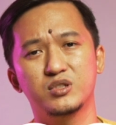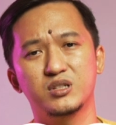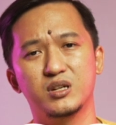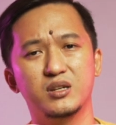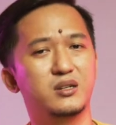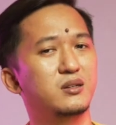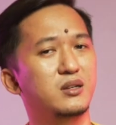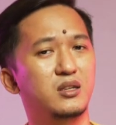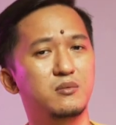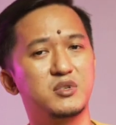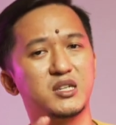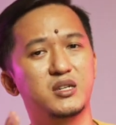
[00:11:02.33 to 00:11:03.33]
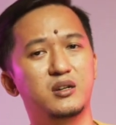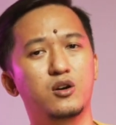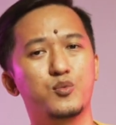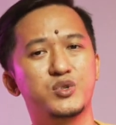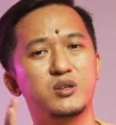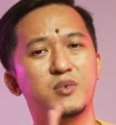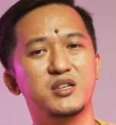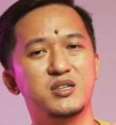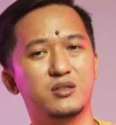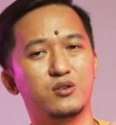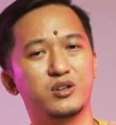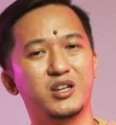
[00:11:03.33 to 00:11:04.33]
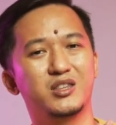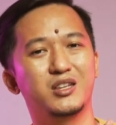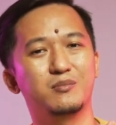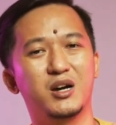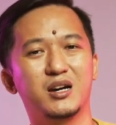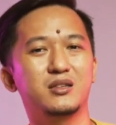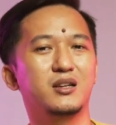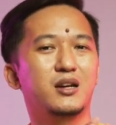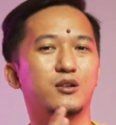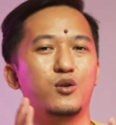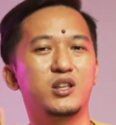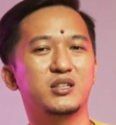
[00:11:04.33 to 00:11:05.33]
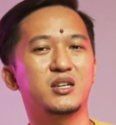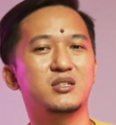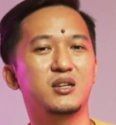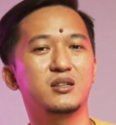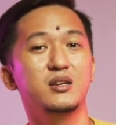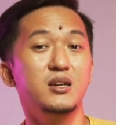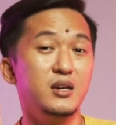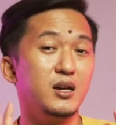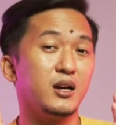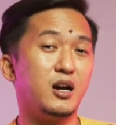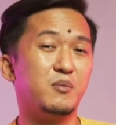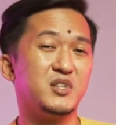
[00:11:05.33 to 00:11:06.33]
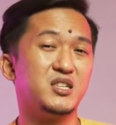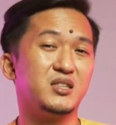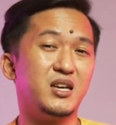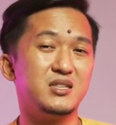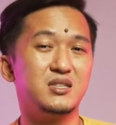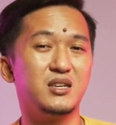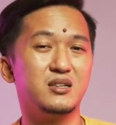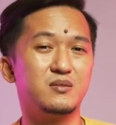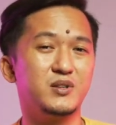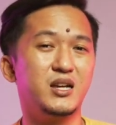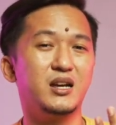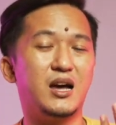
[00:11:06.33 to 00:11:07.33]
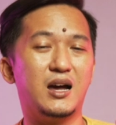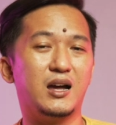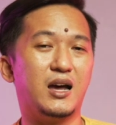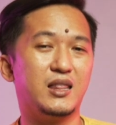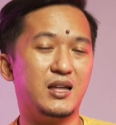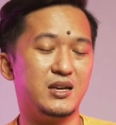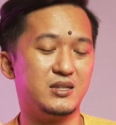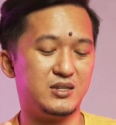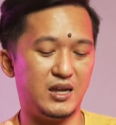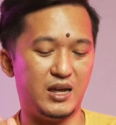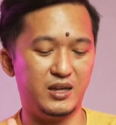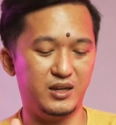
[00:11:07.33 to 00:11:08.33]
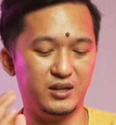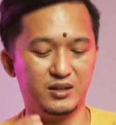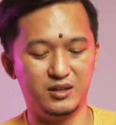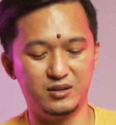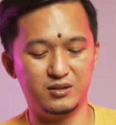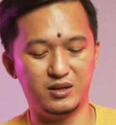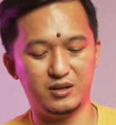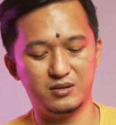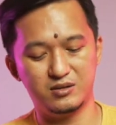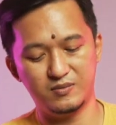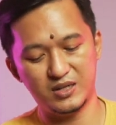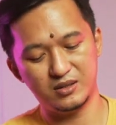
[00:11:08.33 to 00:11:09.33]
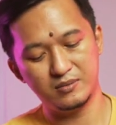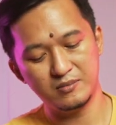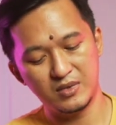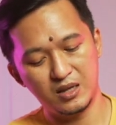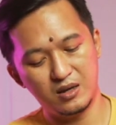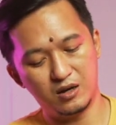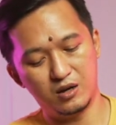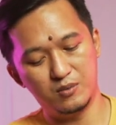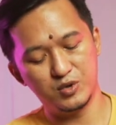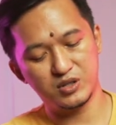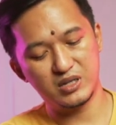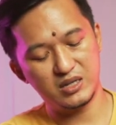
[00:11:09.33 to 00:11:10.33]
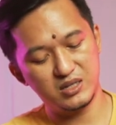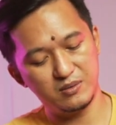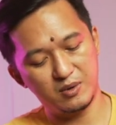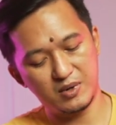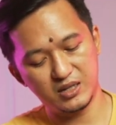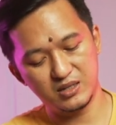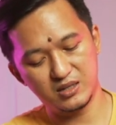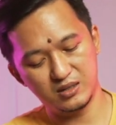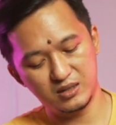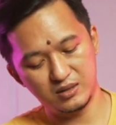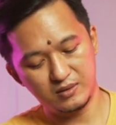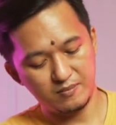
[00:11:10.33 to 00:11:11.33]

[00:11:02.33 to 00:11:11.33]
jadi ini bisa jadi opsi budget oriented banget dengan kualitas dan kapasitas yang sebenarnya nggak kalah saing gitu ya. Cuman kalau menurut saya sih memang di sini